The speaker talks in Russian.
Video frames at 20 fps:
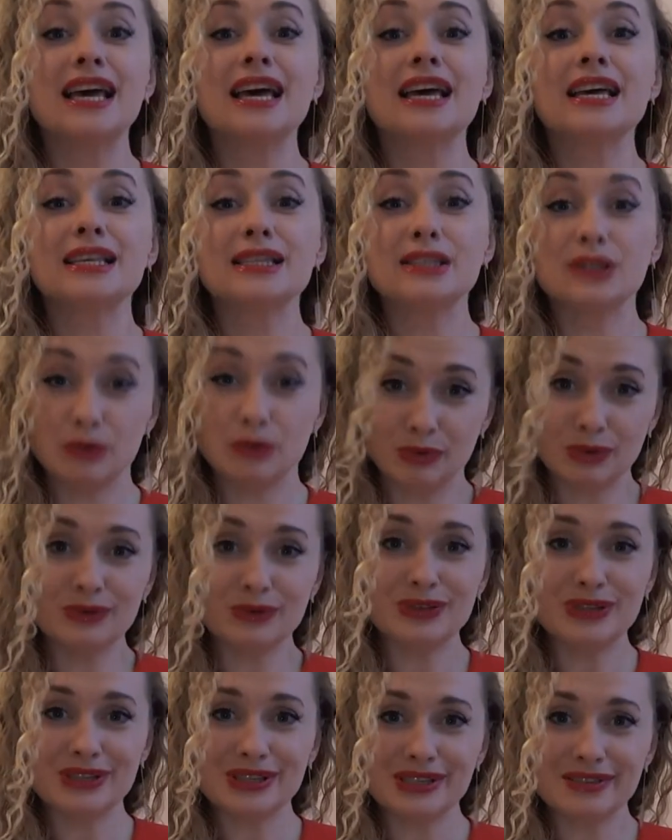С
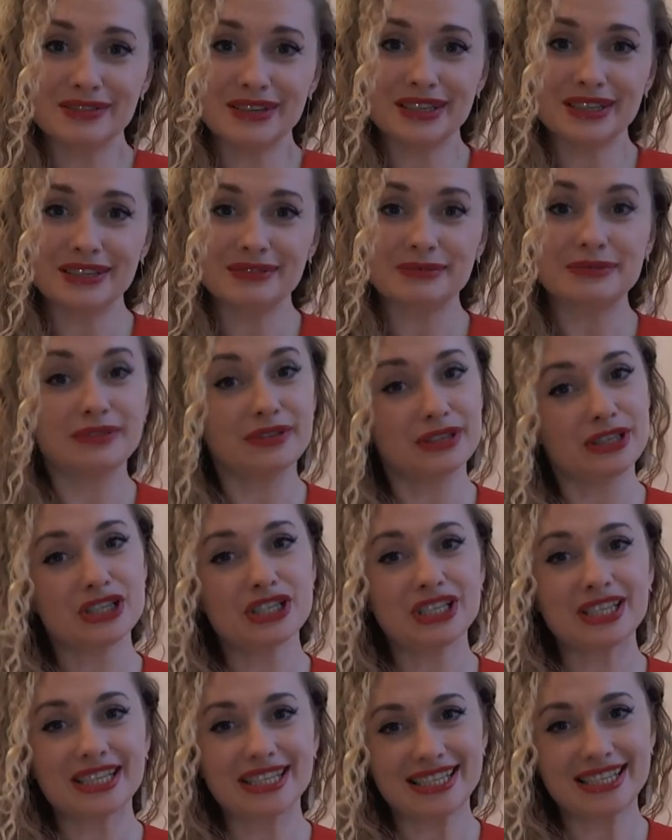любовью и светом,
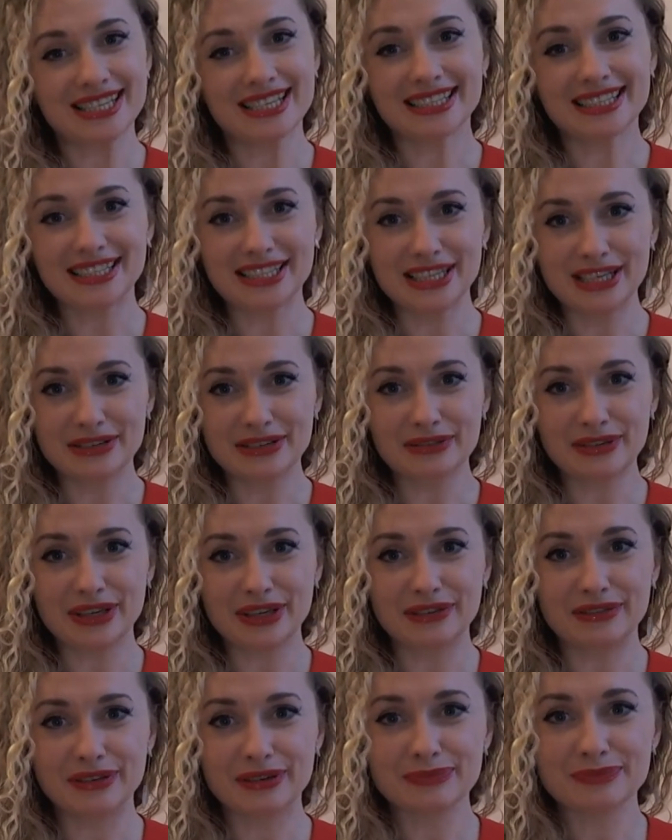ваша Татьяна Дорофеева.